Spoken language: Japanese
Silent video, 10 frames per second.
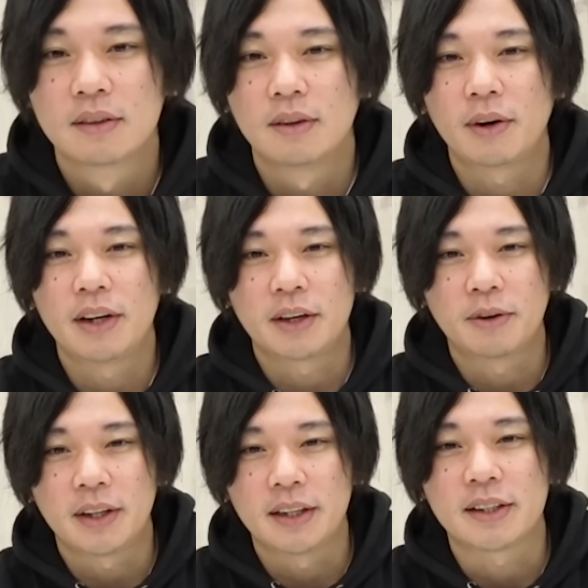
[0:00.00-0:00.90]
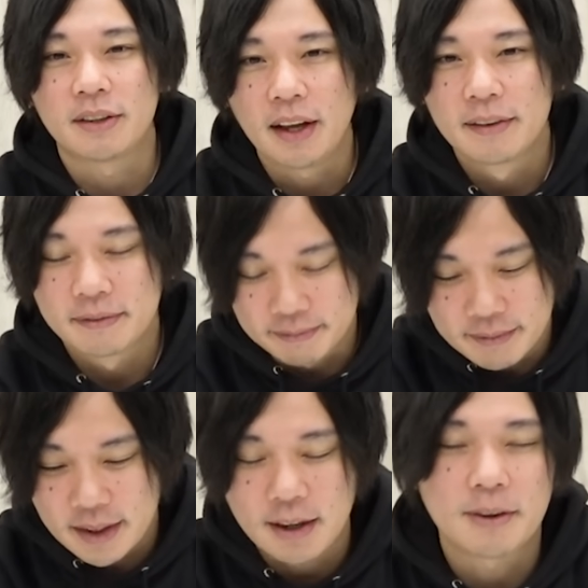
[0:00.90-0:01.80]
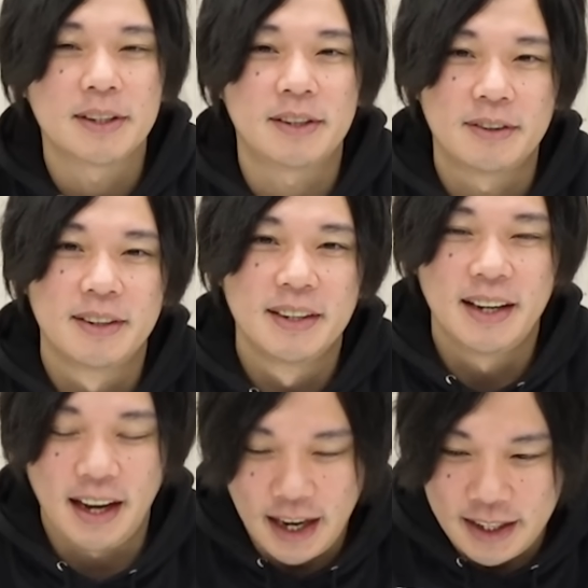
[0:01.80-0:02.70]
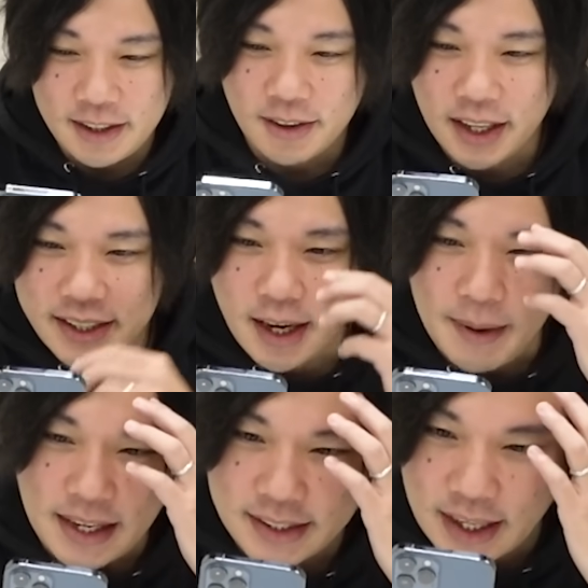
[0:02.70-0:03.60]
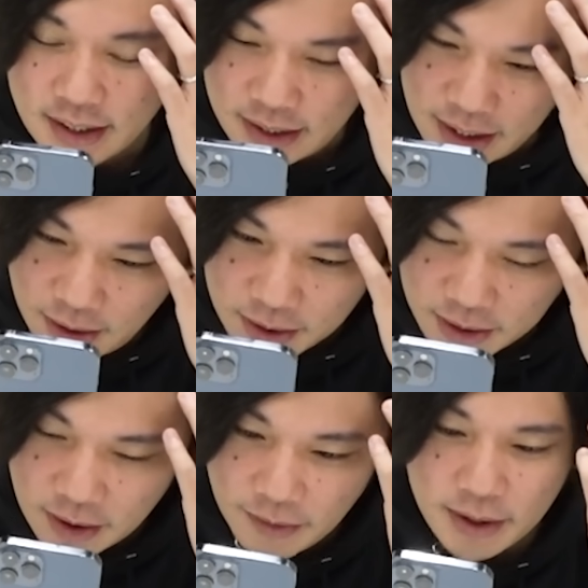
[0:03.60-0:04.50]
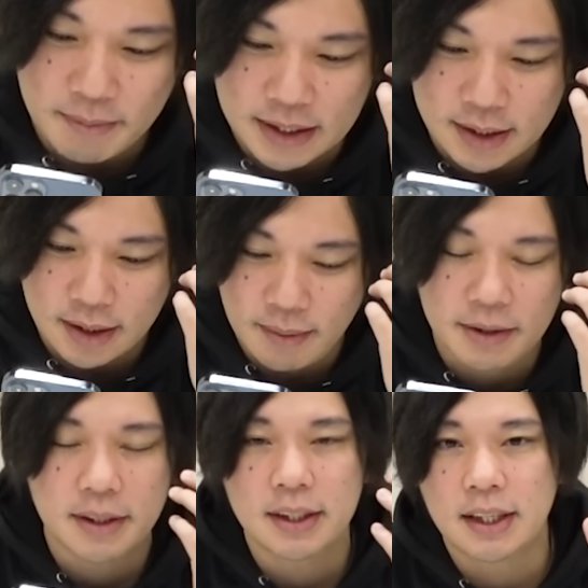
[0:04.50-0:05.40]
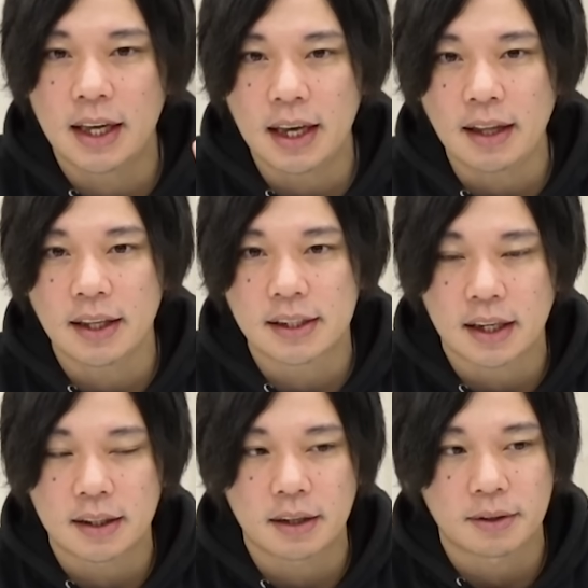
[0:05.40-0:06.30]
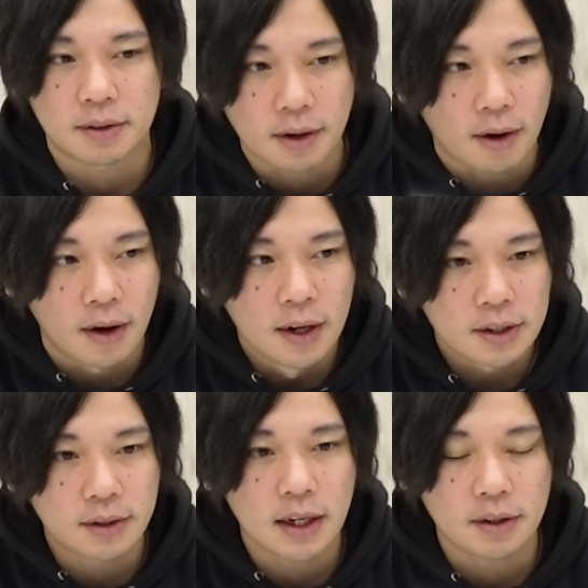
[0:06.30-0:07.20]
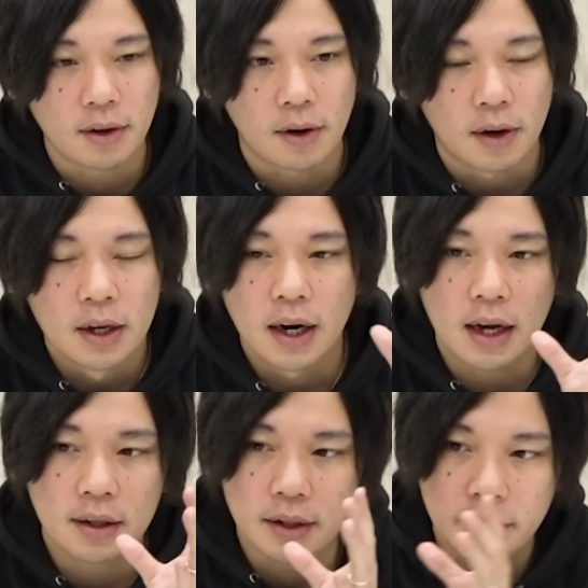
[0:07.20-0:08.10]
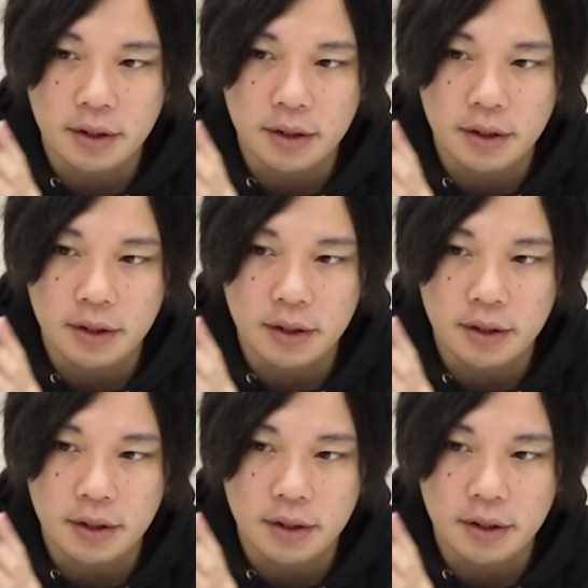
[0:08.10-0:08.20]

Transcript: 俺には聞こえてないんですけどね。うん、かっこいいんですよ。はい。ということで、草壁使っていこうと思います。まあ、普通に正で使ってるのと、その後、ラック